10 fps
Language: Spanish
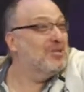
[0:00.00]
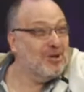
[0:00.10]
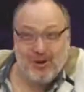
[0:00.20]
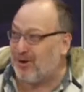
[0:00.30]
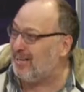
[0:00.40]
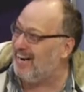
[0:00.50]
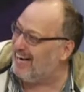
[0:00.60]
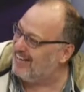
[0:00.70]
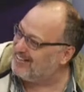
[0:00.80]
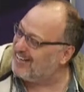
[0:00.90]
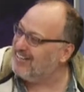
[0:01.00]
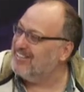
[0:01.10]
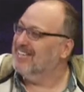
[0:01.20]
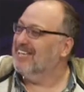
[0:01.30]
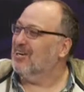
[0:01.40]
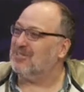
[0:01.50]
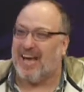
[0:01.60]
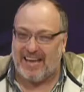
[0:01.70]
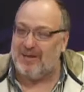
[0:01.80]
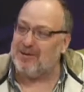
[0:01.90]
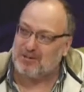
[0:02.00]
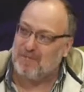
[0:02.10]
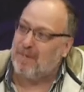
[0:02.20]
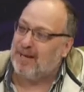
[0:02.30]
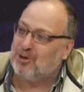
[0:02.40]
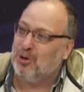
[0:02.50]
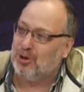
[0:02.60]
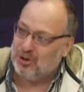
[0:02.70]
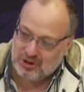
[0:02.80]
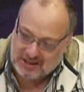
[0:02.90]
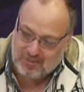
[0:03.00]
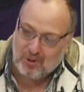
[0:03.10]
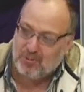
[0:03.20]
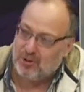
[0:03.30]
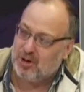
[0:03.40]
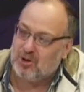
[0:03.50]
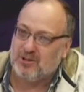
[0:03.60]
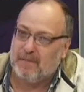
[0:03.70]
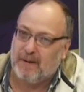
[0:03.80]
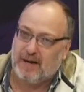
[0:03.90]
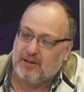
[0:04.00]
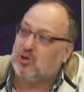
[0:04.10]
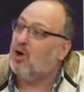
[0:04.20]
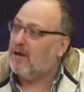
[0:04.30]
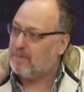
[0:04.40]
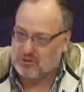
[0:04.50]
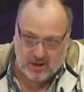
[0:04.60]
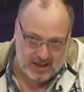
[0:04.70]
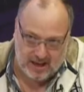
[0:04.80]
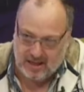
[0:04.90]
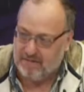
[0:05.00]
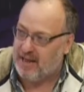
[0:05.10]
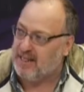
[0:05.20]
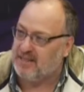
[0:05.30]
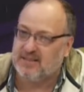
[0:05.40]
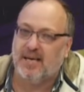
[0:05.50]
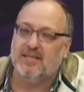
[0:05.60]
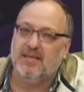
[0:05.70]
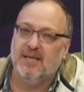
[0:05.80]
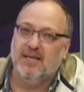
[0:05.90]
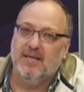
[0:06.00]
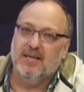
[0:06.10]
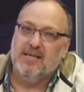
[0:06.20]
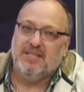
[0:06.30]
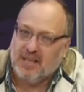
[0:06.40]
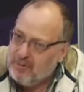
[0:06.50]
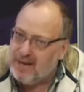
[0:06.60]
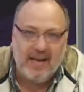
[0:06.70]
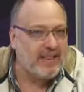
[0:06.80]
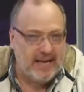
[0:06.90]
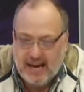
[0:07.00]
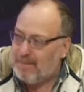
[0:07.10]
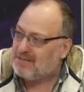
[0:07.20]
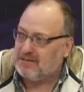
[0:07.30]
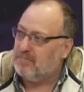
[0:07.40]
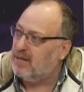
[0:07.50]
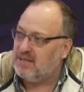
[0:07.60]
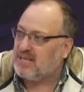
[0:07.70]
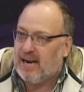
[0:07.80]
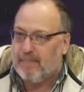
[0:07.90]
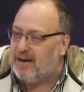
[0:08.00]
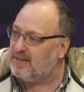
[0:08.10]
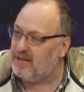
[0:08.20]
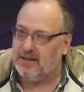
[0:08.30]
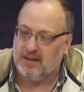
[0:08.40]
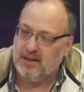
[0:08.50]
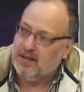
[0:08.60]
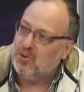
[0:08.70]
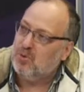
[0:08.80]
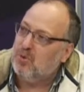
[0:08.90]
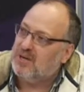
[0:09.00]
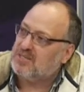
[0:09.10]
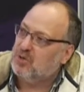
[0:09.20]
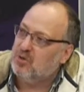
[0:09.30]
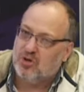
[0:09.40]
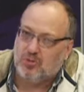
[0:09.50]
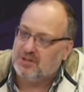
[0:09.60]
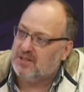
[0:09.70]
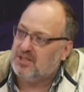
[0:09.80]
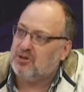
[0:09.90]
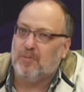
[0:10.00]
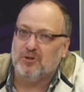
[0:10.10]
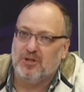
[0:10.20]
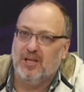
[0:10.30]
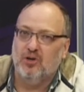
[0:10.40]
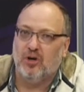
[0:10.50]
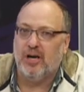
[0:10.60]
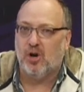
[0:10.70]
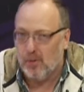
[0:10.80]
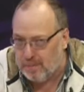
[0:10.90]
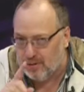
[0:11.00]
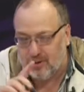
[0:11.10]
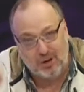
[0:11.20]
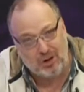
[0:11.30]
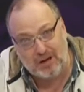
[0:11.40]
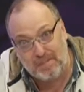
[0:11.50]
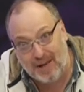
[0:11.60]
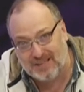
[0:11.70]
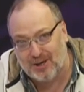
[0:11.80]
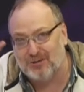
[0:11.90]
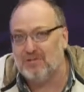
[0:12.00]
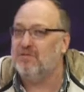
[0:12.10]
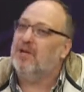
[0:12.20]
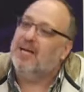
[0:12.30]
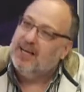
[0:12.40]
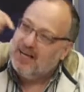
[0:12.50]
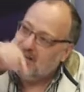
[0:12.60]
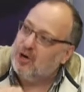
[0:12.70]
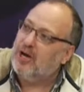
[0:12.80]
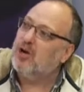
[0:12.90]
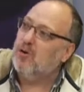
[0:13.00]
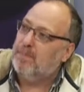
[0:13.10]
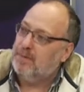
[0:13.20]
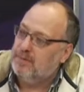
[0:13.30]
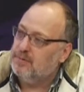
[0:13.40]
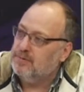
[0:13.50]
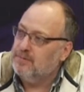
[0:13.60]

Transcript: corrían. o sea, hay diversión para todos, ¿no? Tratamos de poner cosas para que todas las personas de las diferentes edades se diviertan y la pasen bien sanamente y, en un lugar seguro como es el centro de exposiciones del Jockey Club. No el Jockey Plaza, no se confundan, el Jockey Club. ¿no?